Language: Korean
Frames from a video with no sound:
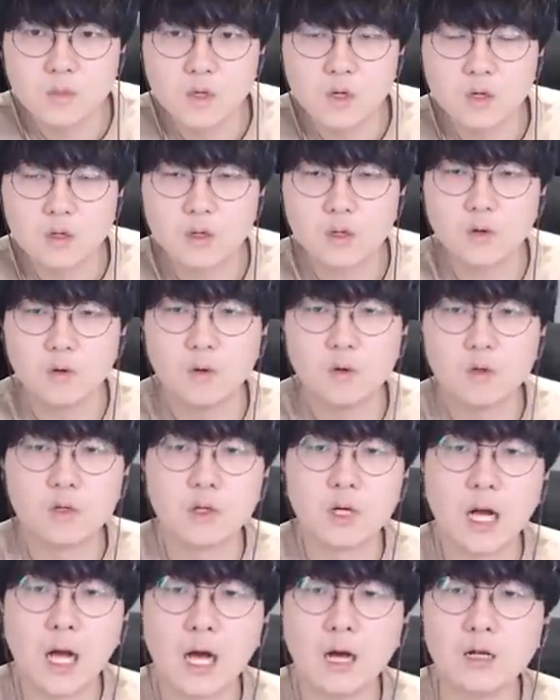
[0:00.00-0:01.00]
그리고 그
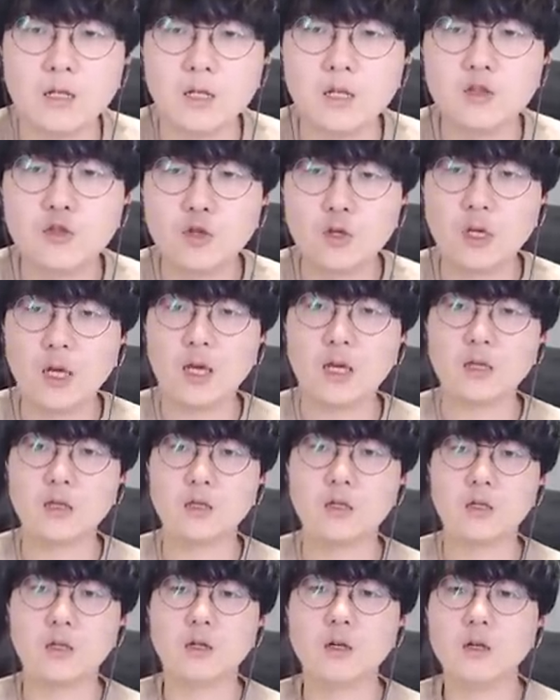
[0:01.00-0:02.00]
가은이 뒤에
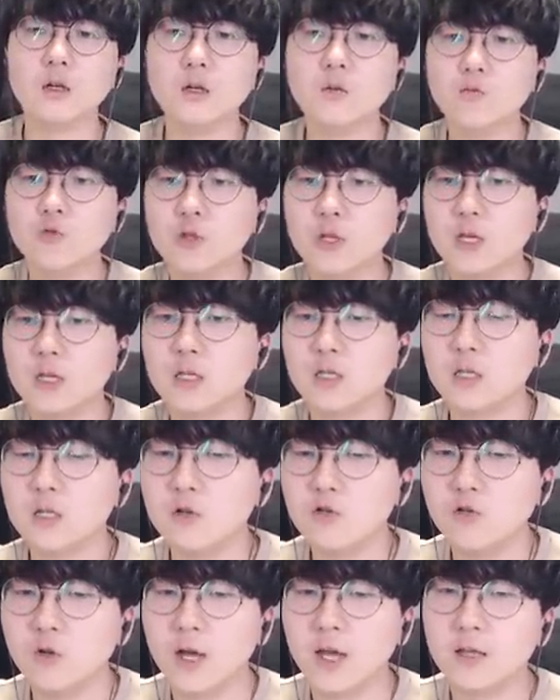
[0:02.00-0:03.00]
있는 의문의
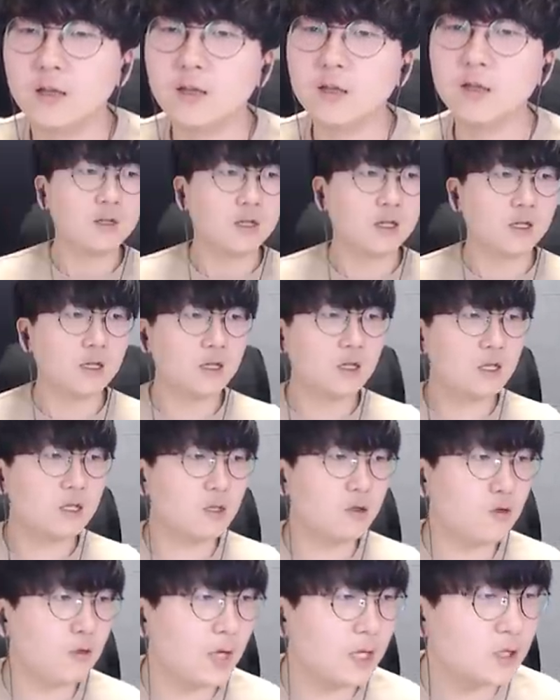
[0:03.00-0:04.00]
실루엣 이
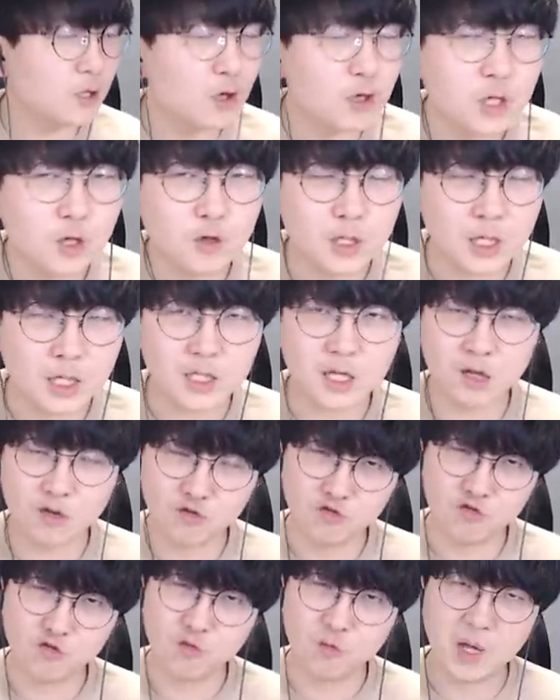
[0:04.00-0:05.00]
실루엣 정체도 상당히
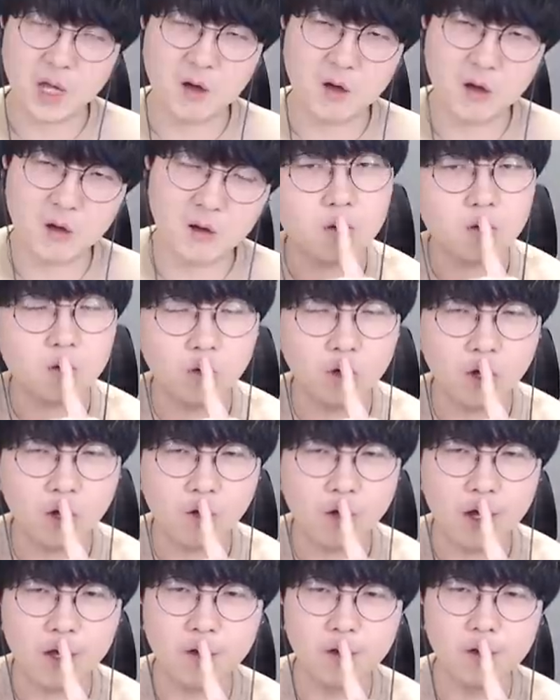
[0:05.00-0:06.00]
궁금해요 요게
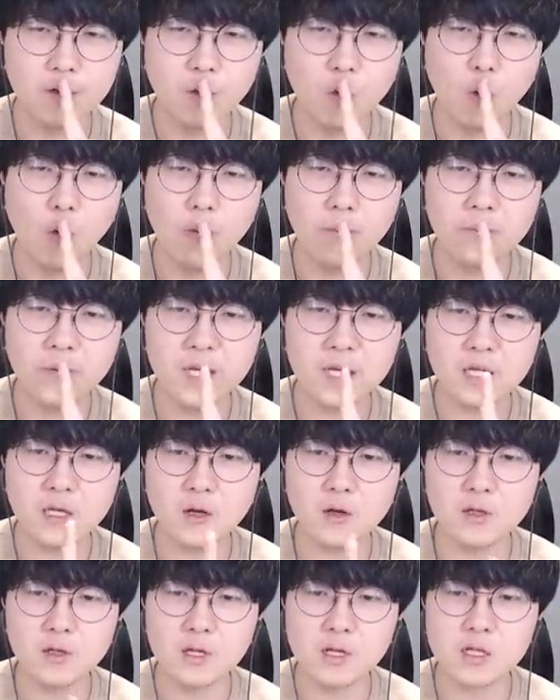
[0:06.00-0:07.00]
과연
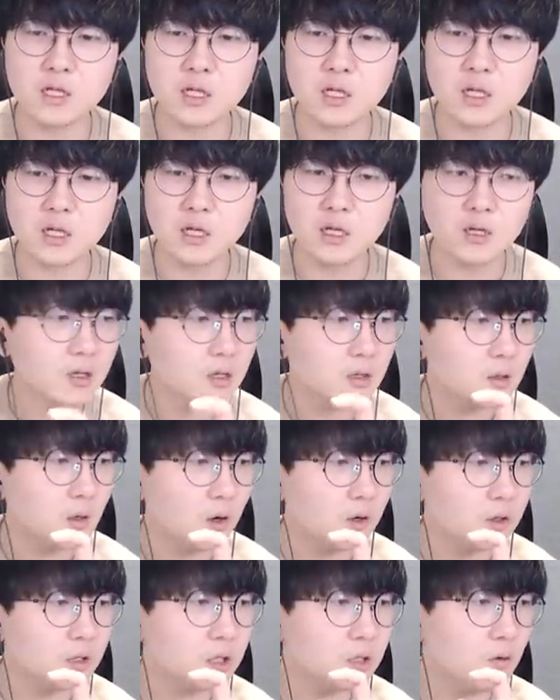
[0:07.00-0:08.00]
오피키언일지
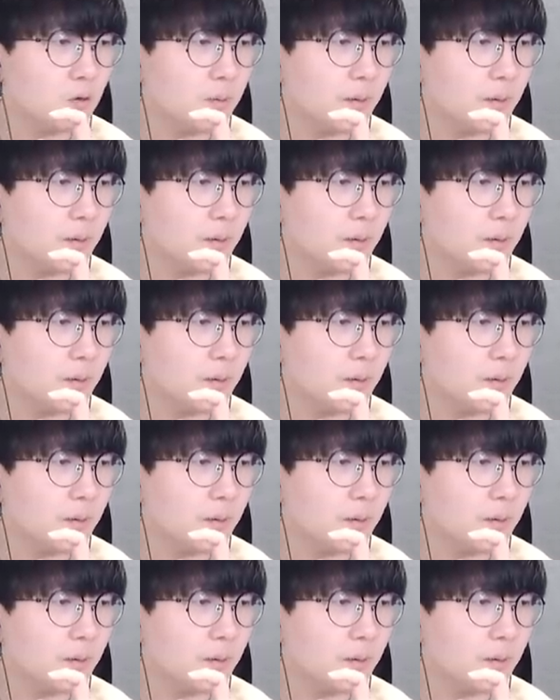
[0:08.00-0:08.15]
덩치로